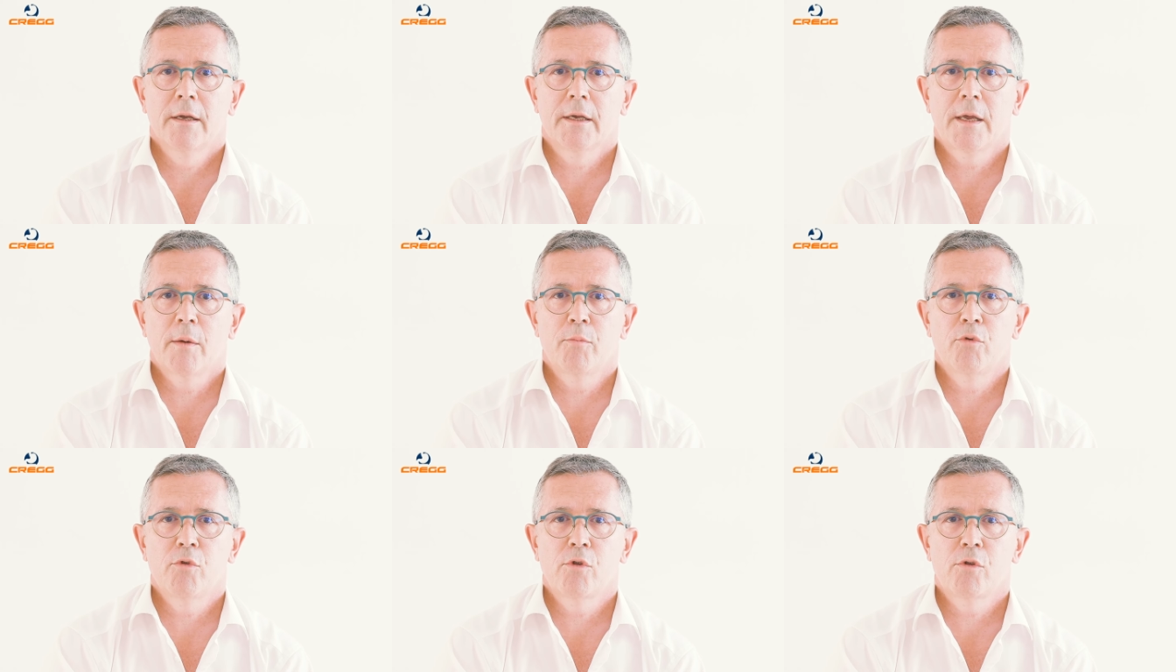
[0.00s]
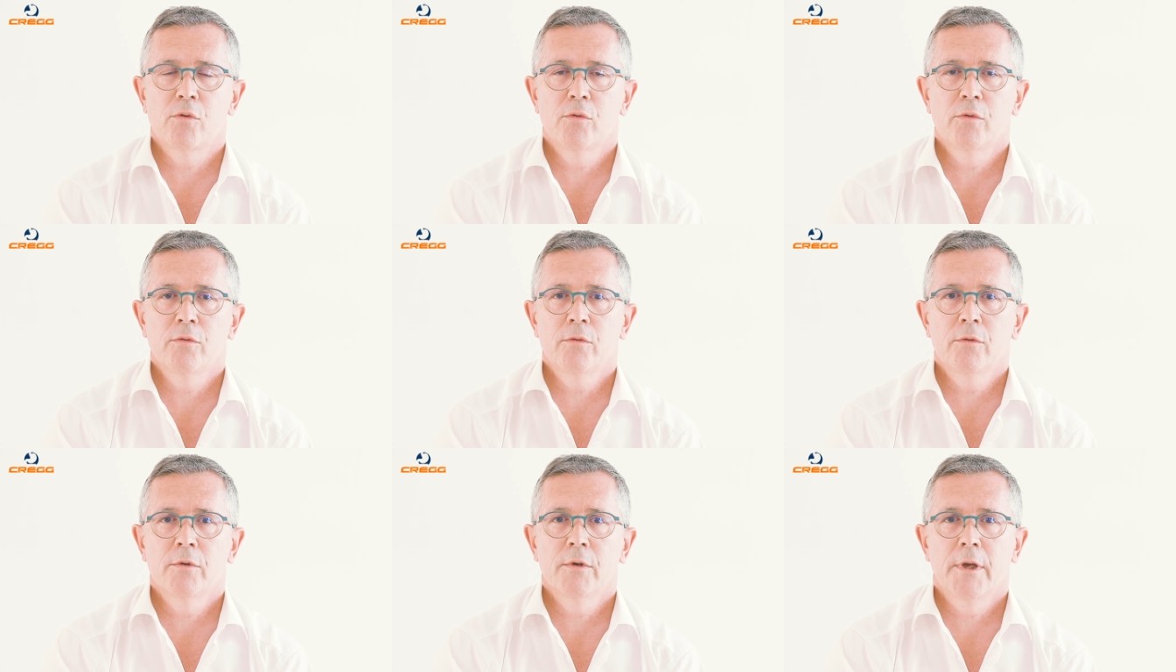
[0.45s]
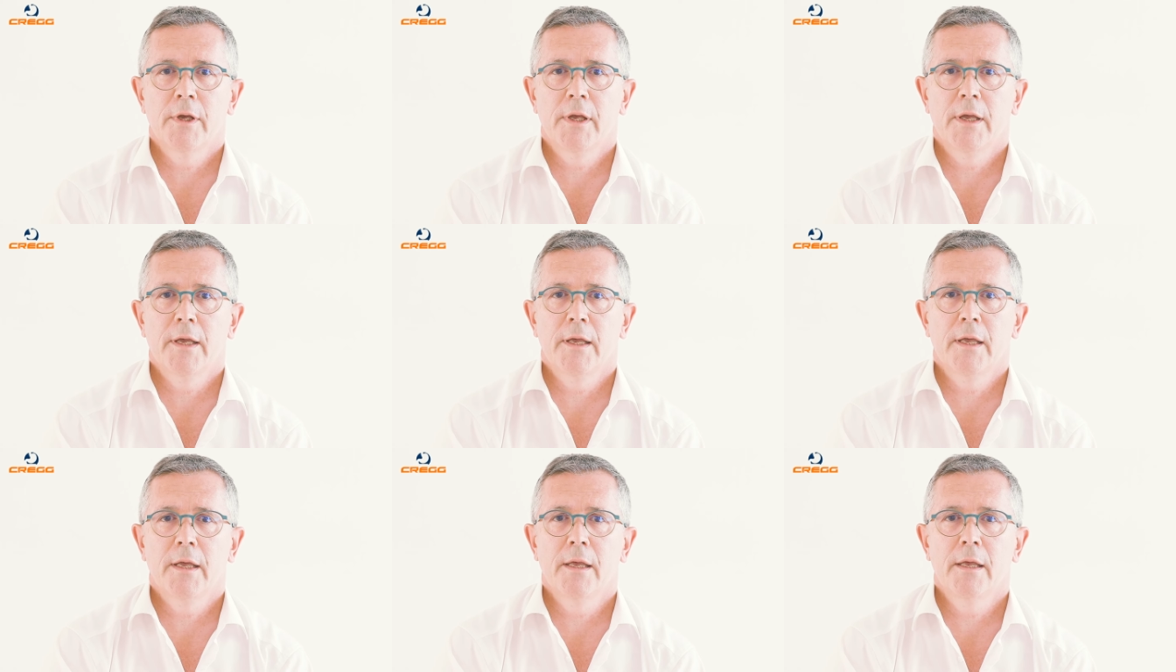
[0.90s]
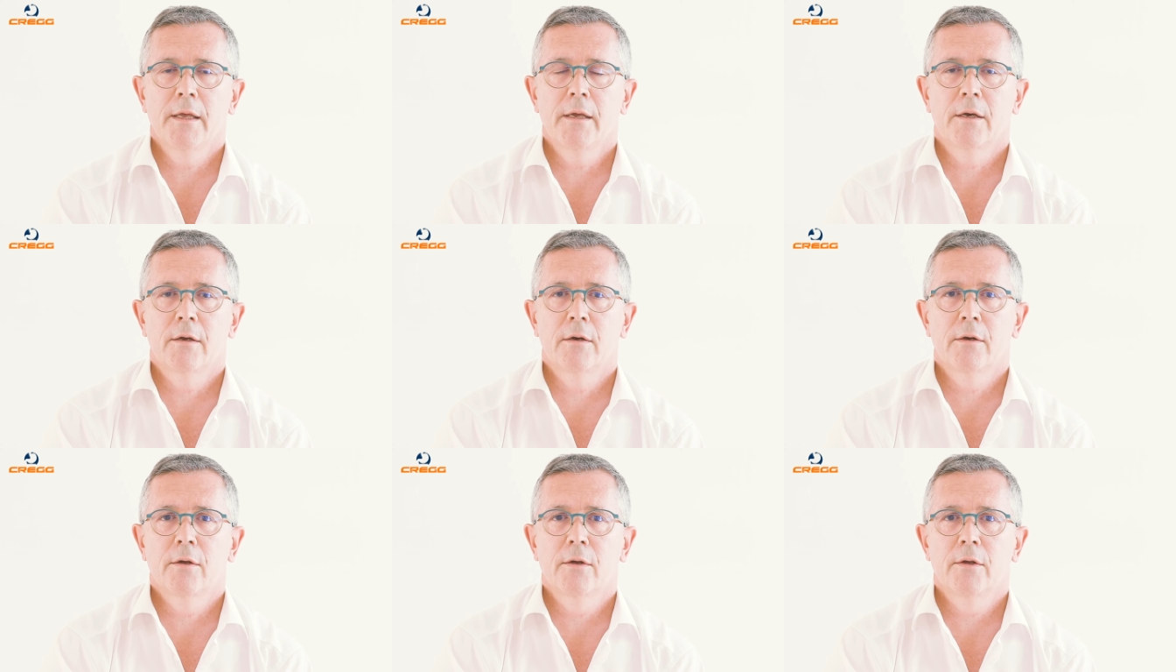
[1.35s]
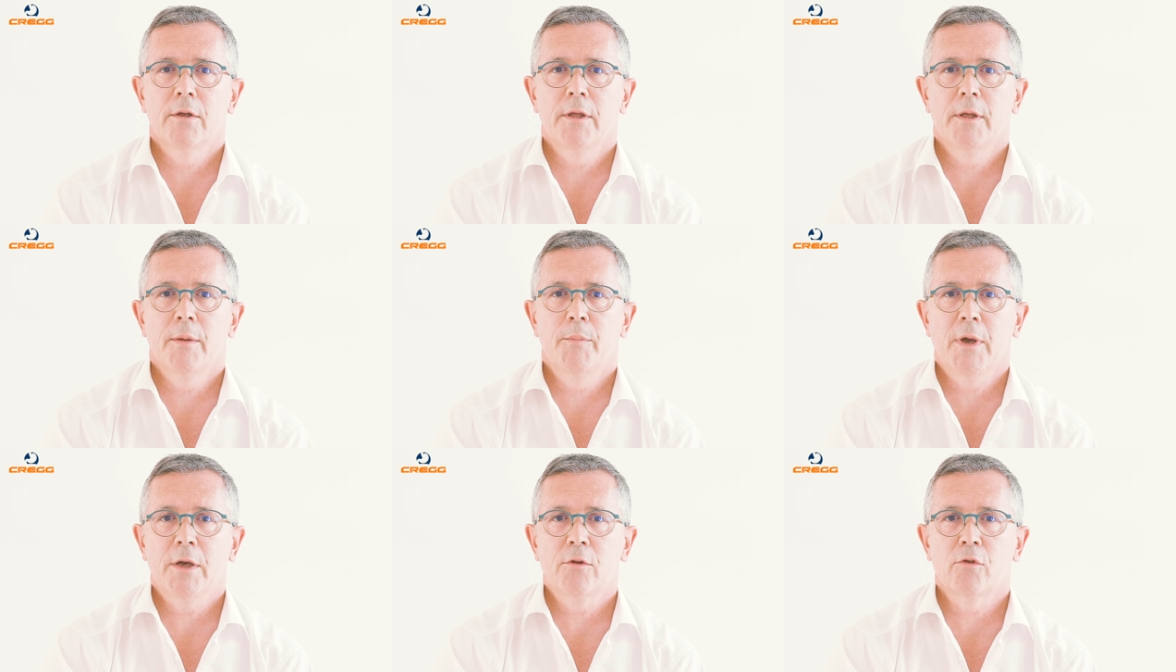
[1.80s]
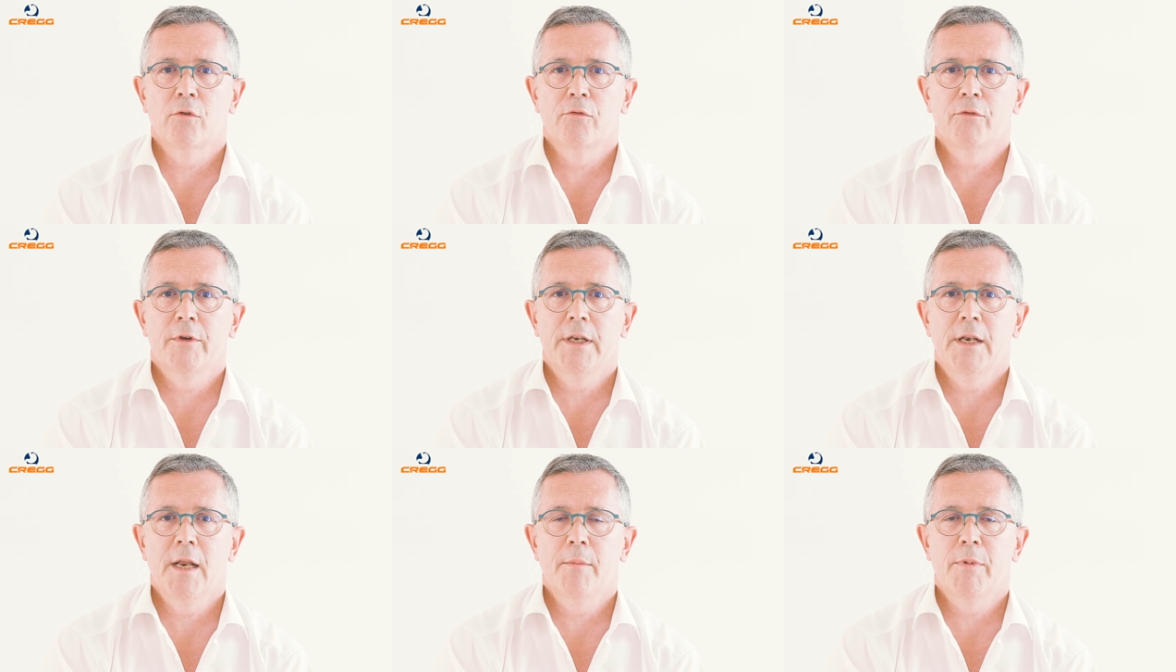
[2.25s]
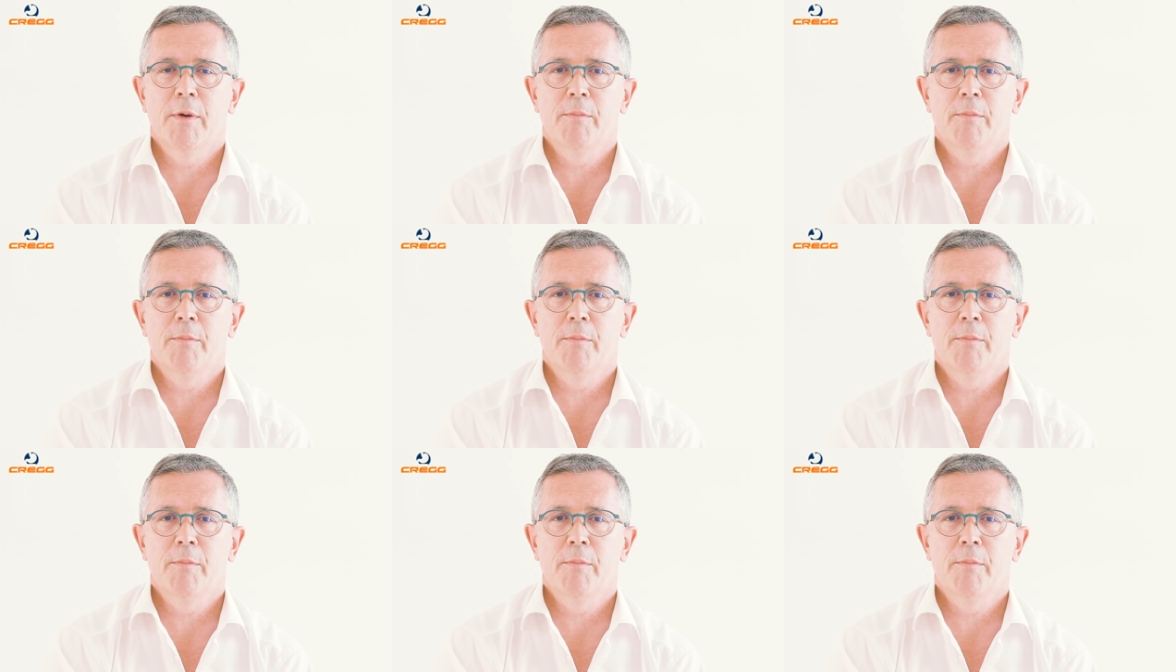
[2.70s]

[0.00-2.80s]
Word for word: capuchon et hypertrophie de la